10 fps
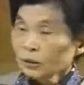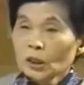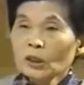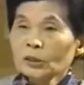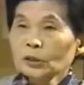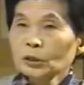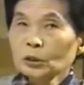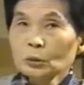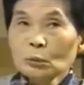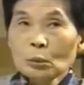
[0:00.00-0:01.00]
全
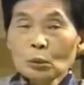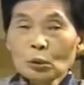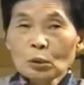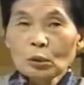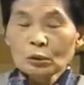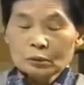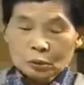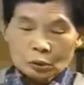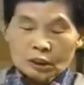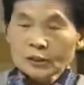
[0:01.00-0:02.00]
中もも
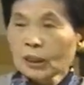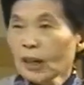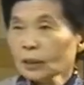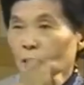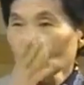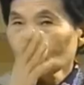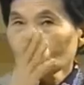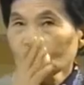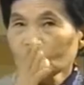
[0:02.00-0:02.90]
うどうなったあの